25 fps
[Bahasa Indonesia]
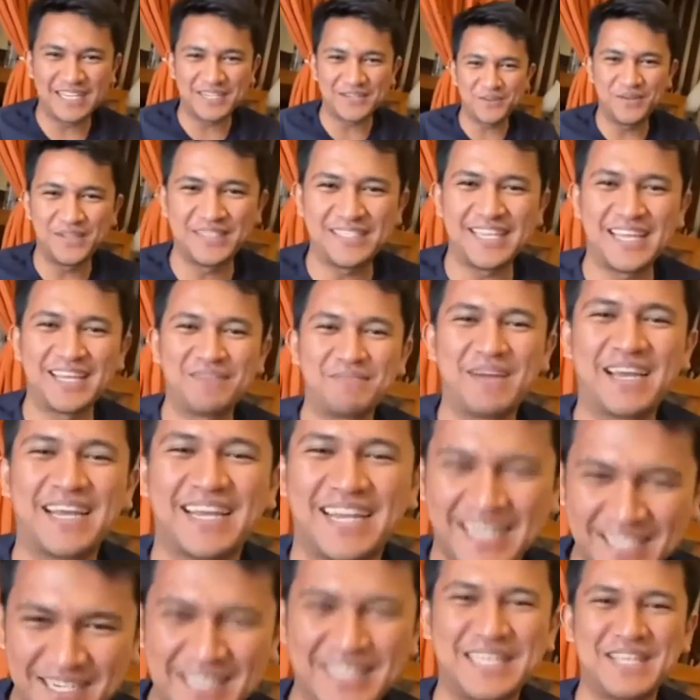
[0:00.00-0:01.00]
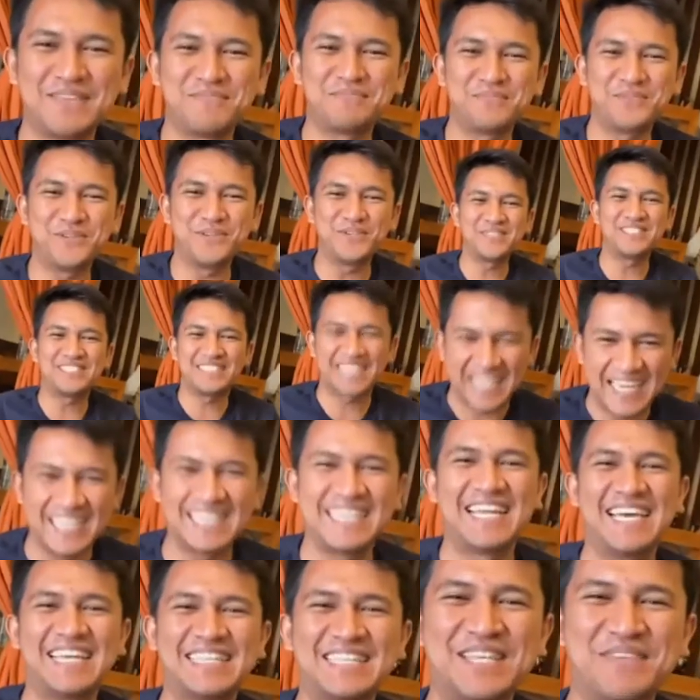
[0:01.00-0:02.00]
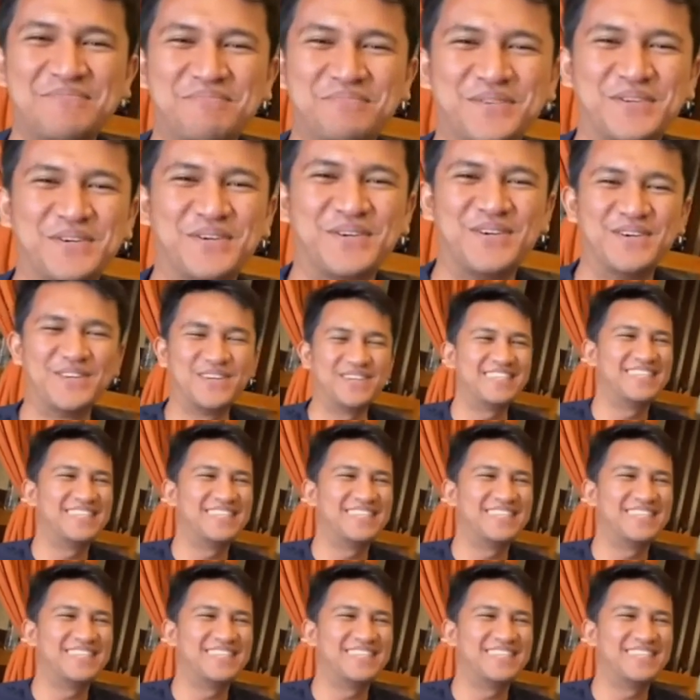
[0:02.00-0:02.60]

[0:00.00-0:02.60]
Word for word: duitnya emang enak ditipu canda tipu